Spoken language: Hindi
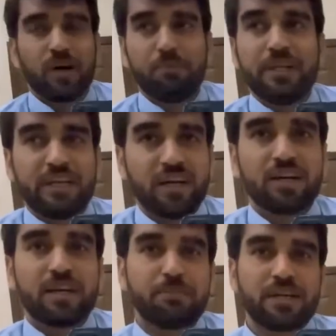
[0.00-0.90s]
अभी नया
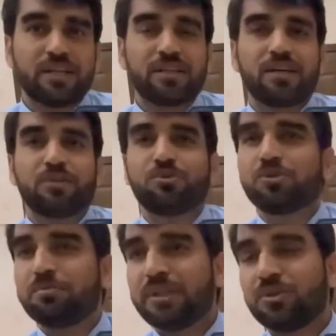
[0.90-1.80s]
घर बना था तो
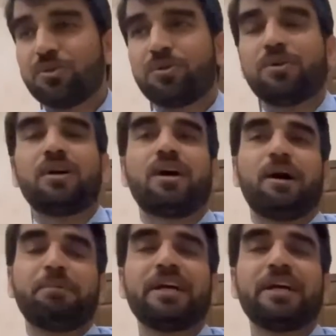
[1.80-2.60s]
उसमें जो हमने